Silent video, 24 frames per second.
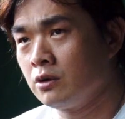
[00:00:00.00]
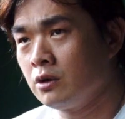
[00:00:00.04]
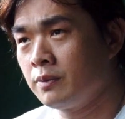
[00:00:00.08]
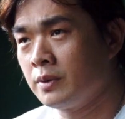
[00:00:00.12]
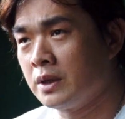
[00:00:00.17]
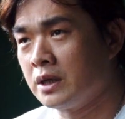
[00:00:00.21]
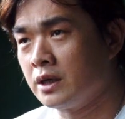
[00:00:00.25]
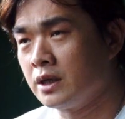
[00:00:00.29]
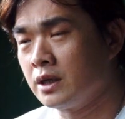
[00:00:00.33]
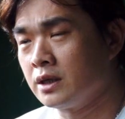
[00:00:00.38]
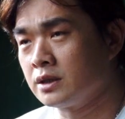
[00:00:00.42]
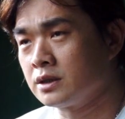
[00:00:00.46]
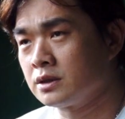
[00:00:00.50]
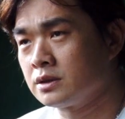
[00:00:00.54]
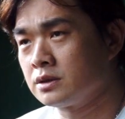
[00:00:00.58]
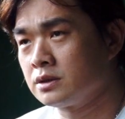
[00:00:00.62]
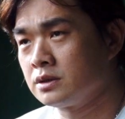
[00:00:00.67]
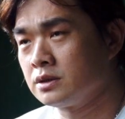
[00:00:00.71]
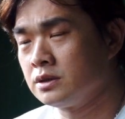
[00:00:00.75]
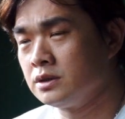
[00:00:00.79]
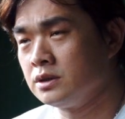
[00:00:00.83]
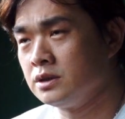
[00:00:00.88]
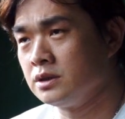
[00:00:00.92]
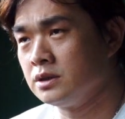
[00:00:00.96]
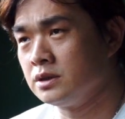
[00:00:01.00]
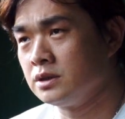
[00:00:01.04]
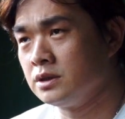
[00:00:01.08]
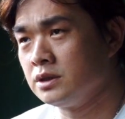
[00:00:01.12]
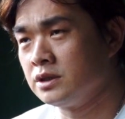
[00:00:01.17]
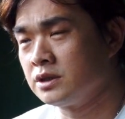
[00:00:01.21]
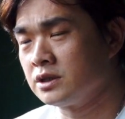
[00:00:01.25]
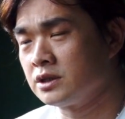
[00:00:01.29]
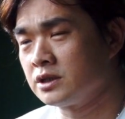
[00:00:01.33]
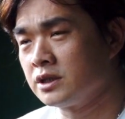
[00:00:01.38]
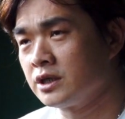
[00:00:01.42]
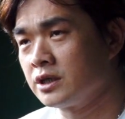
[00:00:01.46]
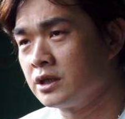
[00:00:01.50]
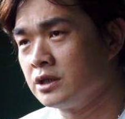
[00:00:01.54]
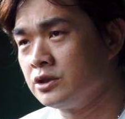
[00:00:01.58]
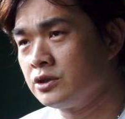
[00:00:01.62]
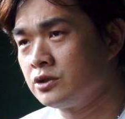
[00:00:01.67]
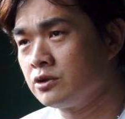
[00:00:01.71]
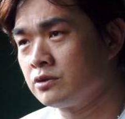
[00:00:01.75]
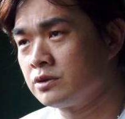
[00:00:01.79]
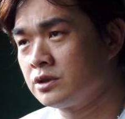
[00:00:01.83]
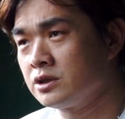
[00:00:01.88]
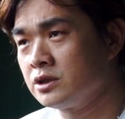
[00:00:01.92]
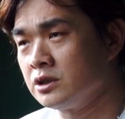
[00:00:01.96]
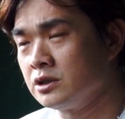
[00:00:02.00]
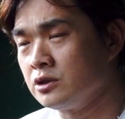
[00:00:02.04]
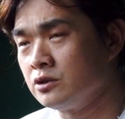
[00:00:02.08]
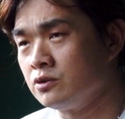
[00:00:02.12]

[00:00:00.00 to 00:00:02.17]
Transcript: 何把一直在研究自己